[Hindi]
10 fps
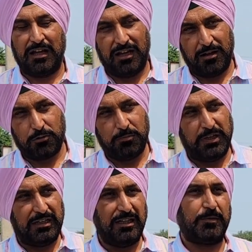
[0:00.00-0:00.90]
हाँ कोई
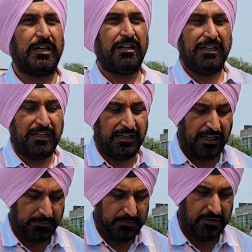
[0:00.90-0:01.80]
बिल्डअप घर ले लें
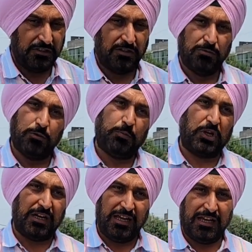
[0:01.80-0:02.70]
आप वो
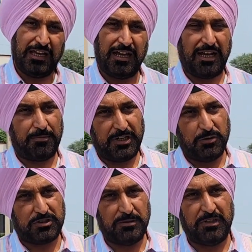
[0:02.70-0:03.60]
पुराना है आपने
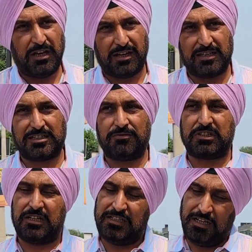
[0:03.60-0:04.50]
उसी में आके शिफ्ट
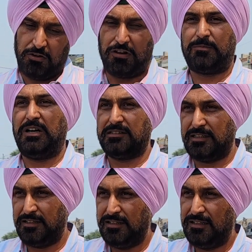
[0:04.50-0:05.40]
कर लिया और
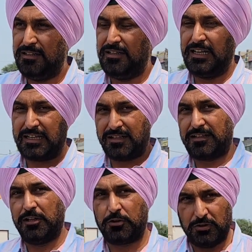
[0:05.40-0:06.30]
बात है लेकिन
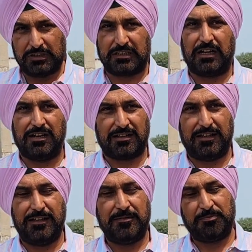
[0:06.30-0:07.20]
कल को सरकार
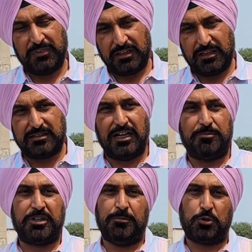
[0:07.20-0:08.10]
कहे कि जी
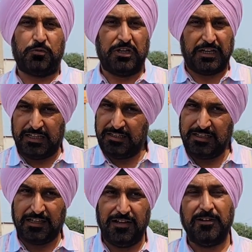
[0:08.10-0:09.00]
आपने अप्रूवल नहीं
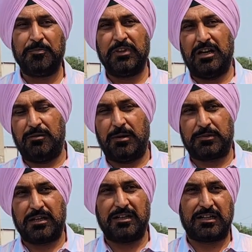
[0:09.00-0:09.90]
ली है हम
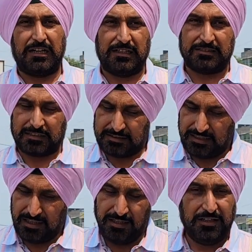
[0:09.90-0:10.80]
आपका घर गिरा सकते
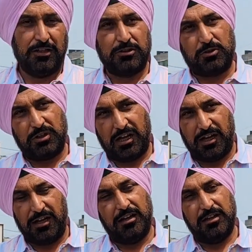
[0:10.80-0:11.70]
हैं तो
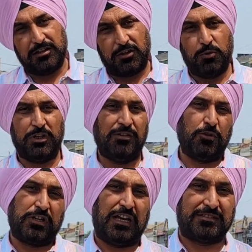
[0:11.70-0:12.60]
हाँ कानूनन
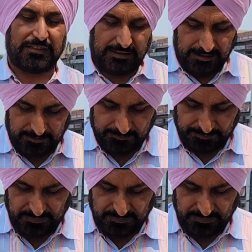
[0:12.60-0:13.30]
वो गिरा सकते हैं